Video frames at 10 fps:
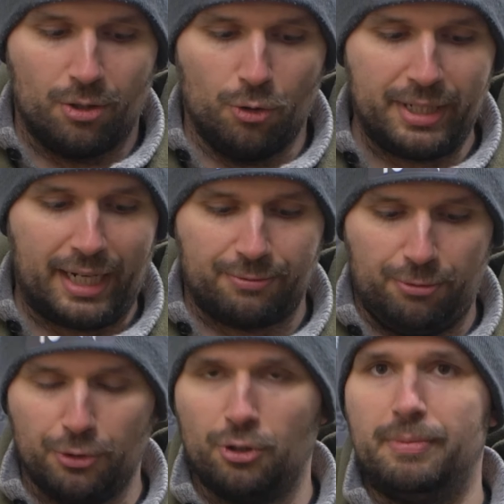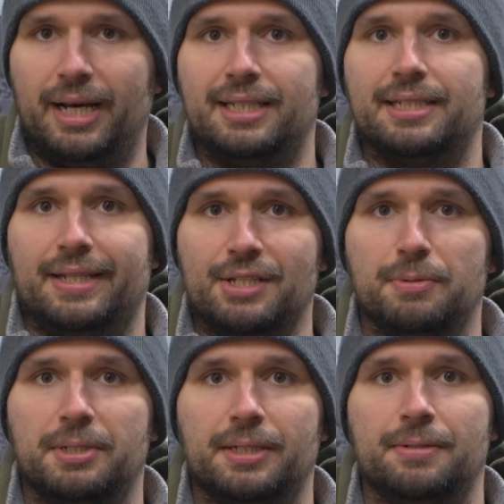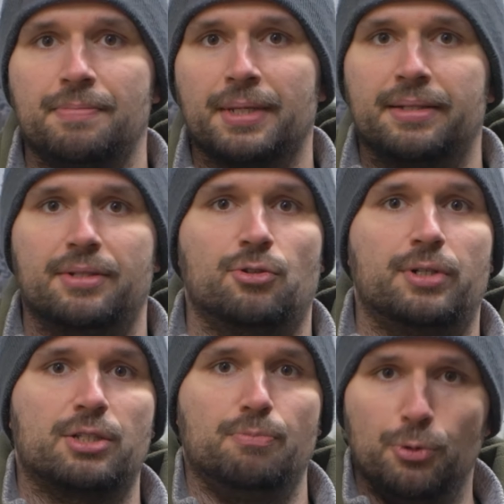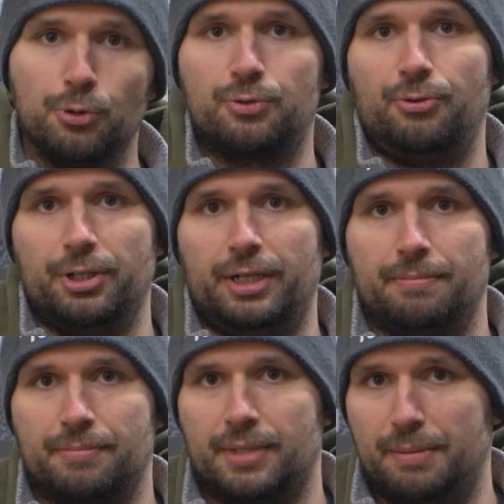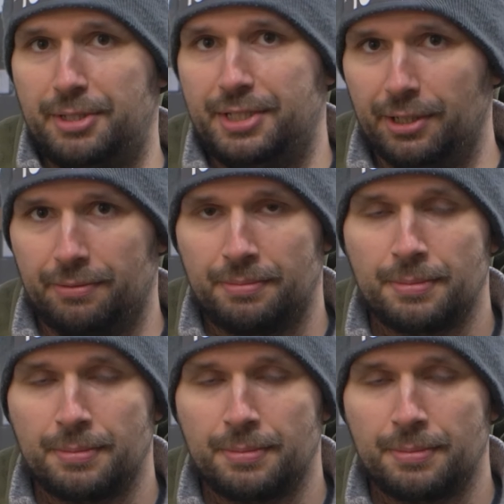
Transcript: Und der hat vorne nochmal LEDs mit drin, die so das Mündungsfeuer imitieren.